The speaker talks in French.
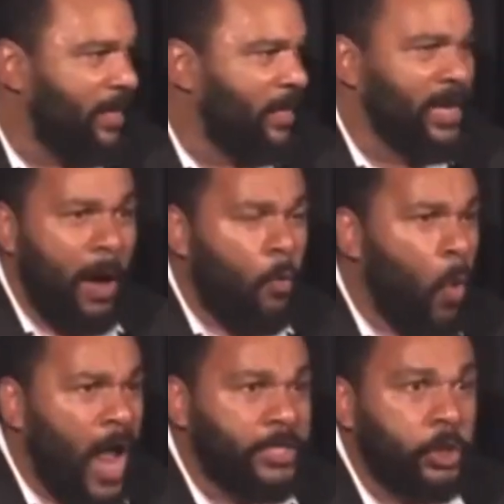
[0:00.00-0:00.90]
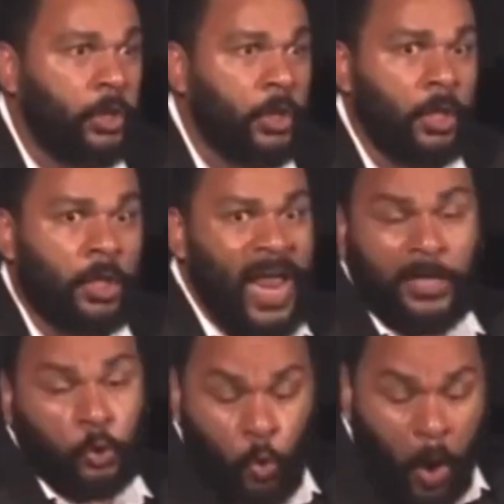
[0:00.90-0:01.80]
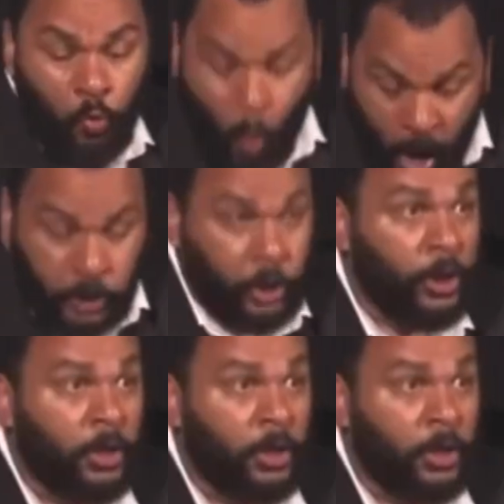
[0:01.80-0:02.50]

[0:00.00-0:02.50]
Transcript: Il a honte. Il a trop honte.